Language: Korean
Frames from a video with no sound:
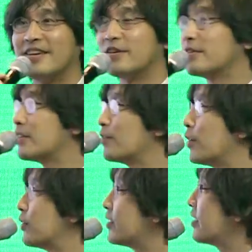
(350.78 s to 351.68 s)
어, 지금
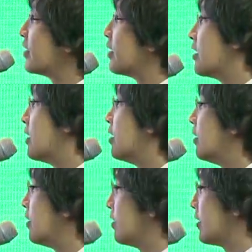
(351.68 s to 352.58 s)
현재
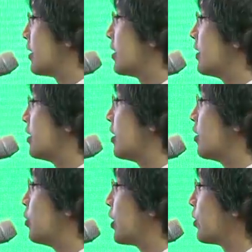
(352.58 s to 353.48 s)
어,
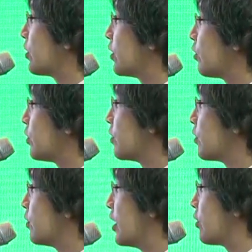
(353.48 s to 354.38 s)
인기리에 방영이 되고 있는
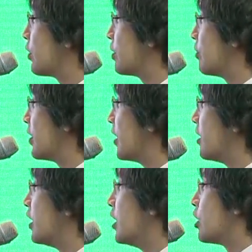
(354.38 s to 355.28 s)
걸로 알고 있습니다.
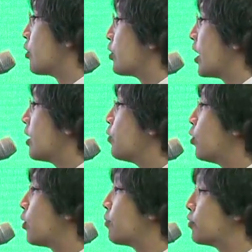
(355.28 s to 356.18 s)
그리고
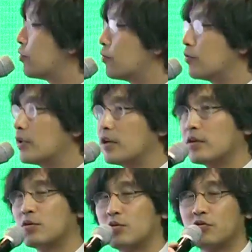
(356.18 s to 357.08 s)
네이버
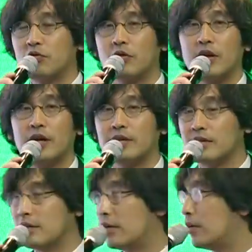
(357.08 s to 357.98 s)
웹툰의 또
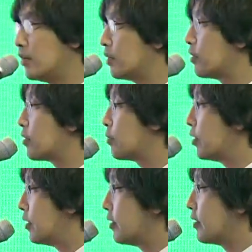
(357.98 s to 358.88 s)
중요한 어,
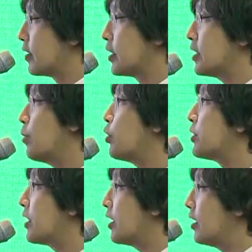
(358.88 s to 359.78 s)
어,
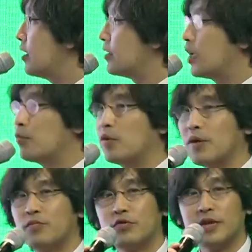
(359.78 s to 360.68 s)
참여자가 네이버
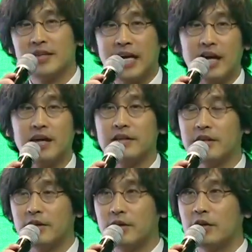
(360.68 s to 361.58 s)
웹툰의
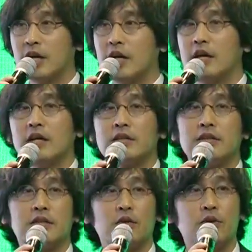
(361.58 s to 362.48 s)
작가인데요.
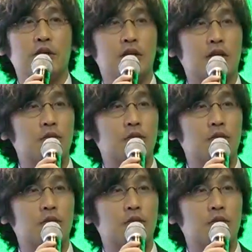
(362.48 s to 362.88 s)
실제로 이